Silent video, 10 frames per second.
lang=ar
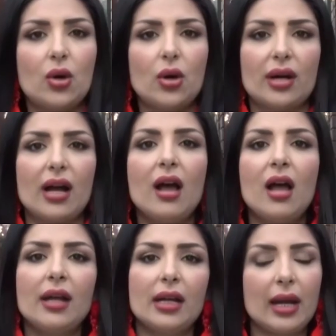الاخرى
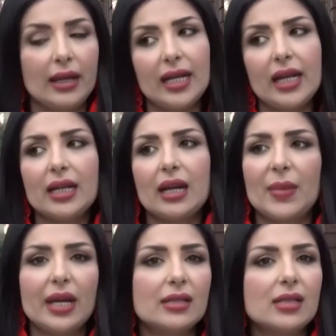احيانا
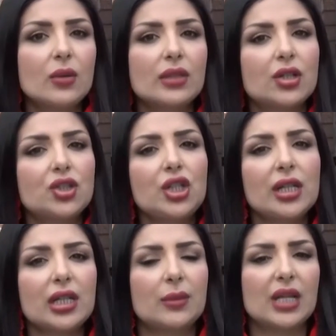لما احنا نسوي
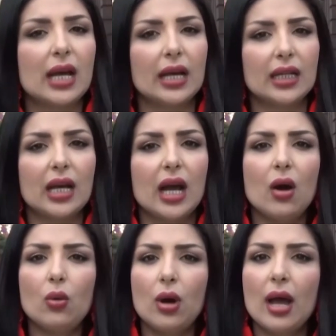تقشير كيميائي
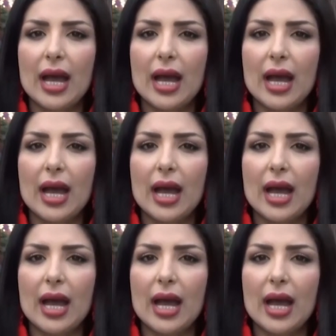او